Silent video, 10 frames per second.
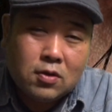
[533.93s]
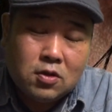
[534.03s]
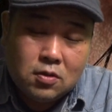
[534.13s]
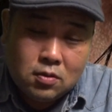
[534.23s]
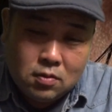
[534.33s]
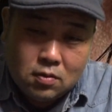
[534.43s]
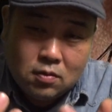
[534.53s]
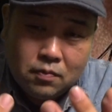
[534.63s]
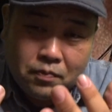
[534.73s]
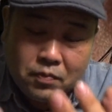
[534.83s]

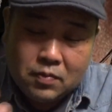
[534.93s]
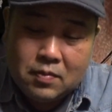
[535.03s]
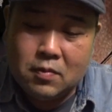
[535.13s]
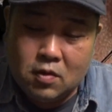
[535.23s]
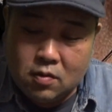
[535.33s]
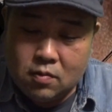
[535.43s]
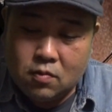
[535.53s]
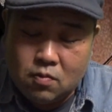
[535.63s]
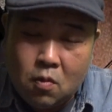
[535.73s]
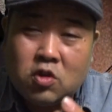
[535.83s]

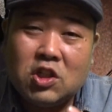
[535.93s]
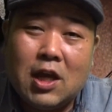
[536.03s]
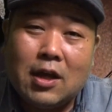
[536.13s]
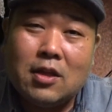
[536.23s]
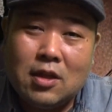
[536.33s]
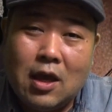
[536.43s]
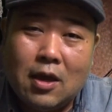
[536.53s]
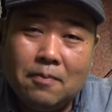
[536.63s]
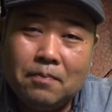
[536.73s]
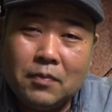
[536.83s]
う持ち上げ
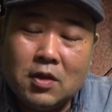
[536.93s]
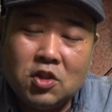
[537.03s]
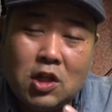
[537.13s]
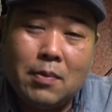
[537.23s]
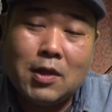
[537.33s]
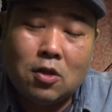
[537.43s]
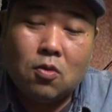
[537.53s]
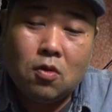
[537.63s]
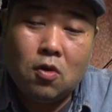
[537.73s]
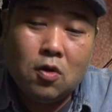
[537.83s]
て調べたと
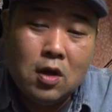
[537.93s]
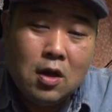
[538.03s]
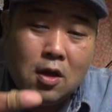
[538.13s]
ころ、